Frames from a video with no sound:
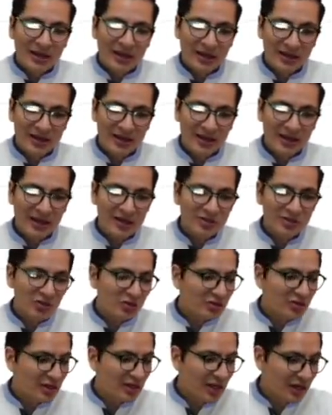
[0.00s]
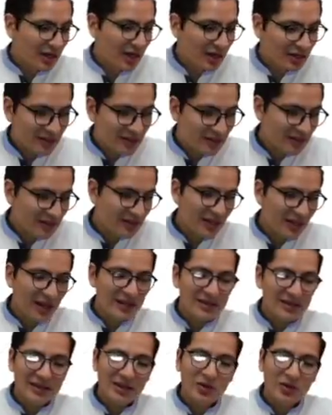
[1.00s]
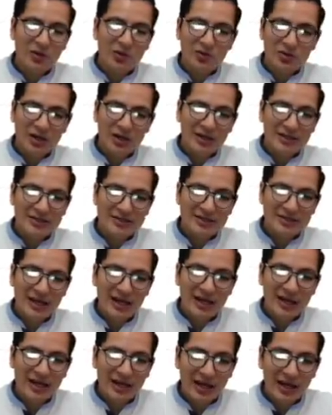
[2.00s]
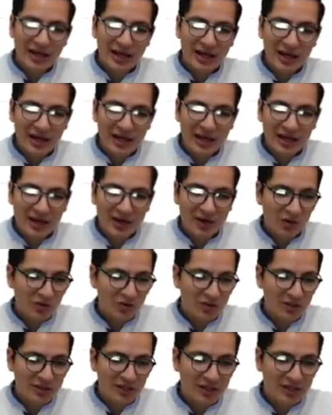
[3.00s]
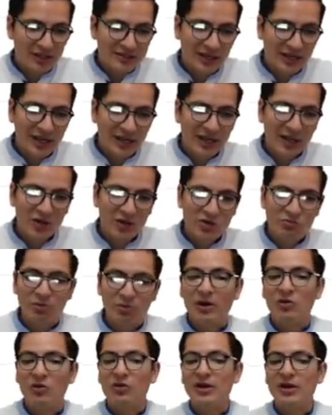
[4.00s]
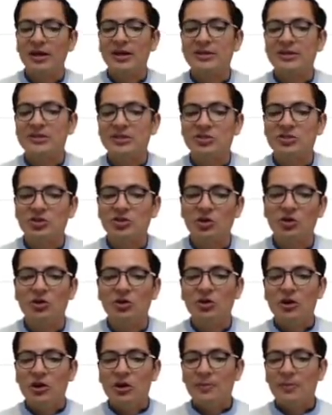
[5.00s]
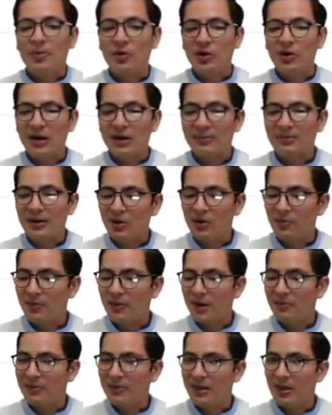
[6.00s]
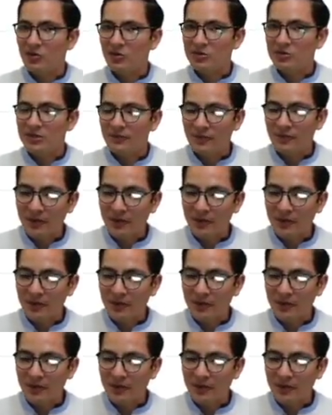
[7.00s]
eh, de estos que tratan de contrarrestar a los ataques aéreos para un ejercicio programado para mediados de